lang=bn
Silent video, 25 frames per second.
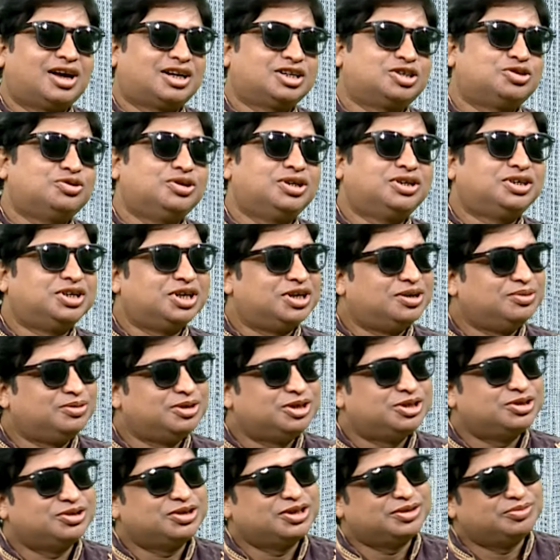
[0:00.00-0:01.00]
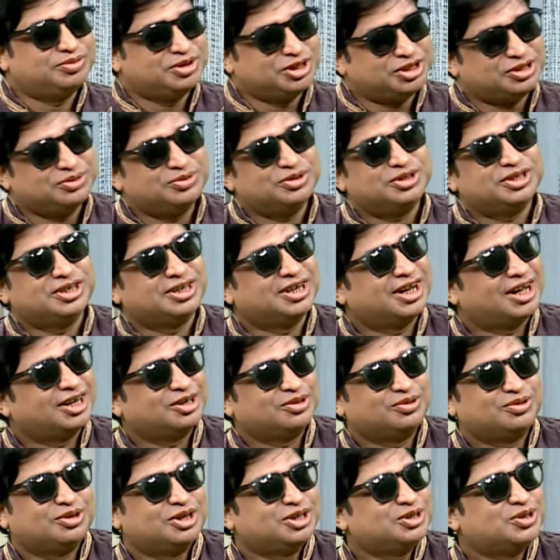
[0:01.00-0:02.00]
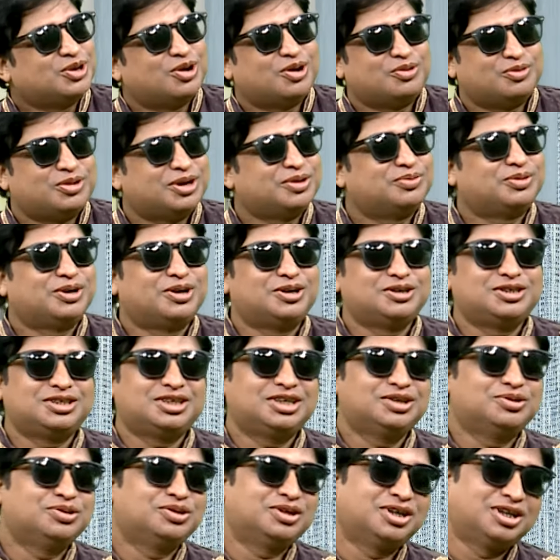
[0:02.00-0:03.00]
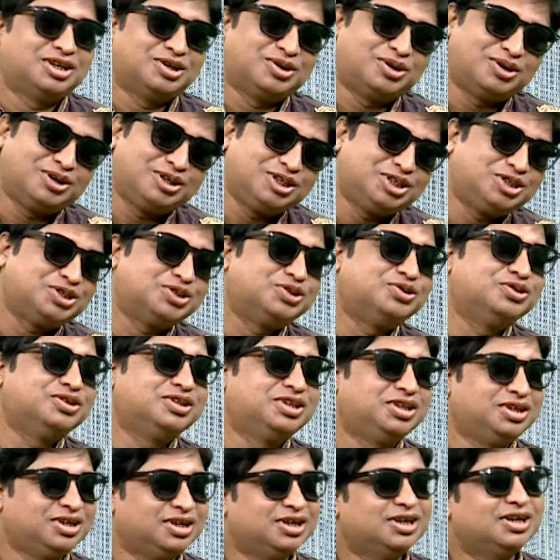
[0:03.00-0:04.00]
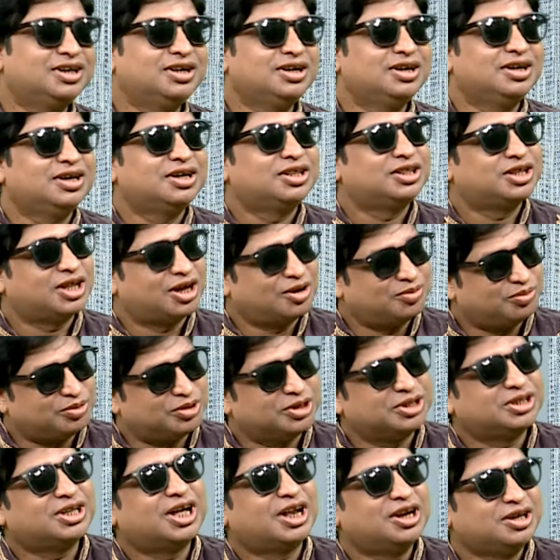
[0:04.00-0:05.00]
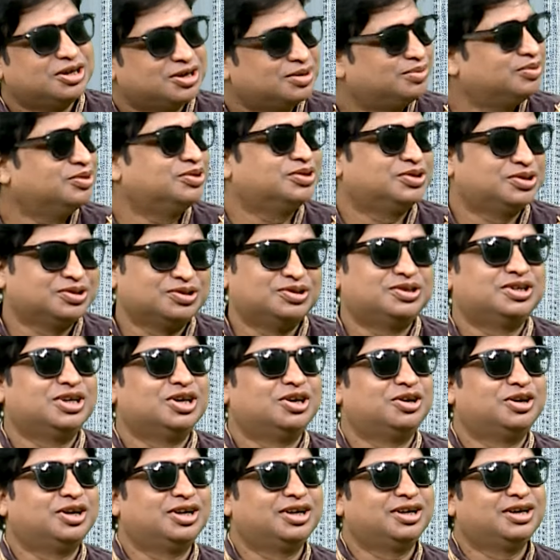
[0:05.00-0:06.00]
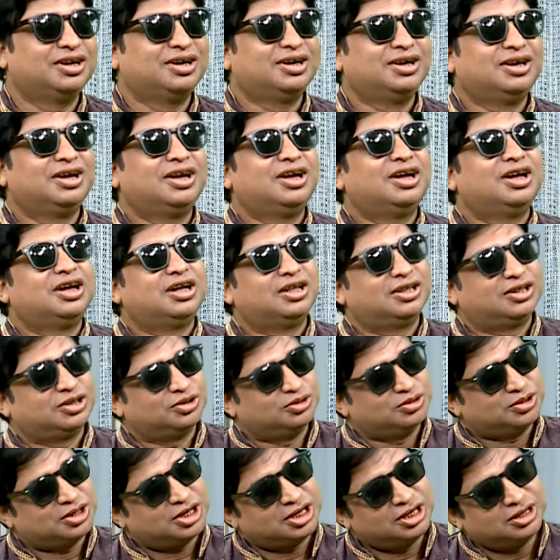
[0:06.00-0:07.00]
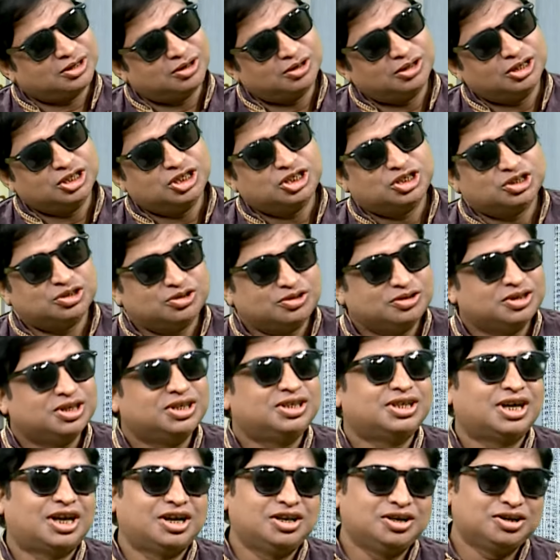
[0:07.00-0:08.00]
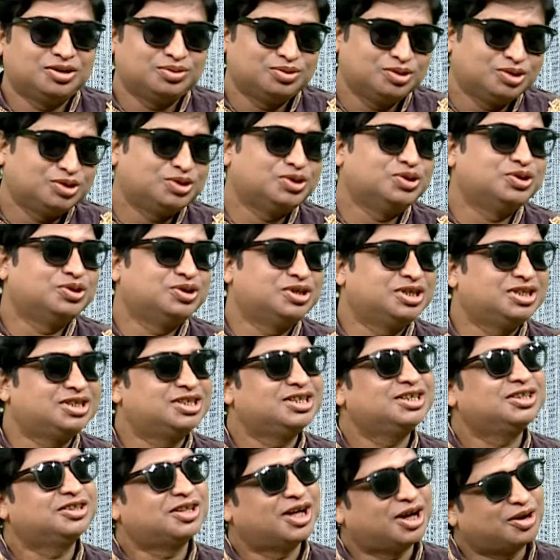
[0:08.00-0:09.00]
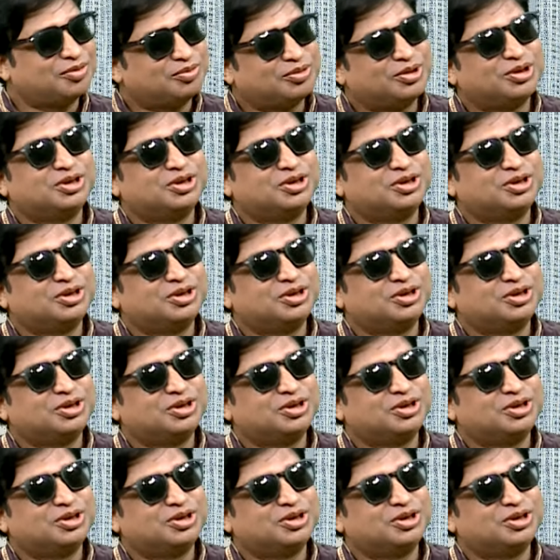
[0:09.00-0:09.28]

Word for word: আসলে টেলিভিশনে বিটিভিতে গান করলে তো অফার পাওয়া যায় না ওখানে অডিশন দিয়ে তারপরে তালিকাভুক্ত হতে হয় আচ্ছা তো ওখানে অডিশন দিয়ে তালিকাভুক্ত হয়েছি তারপর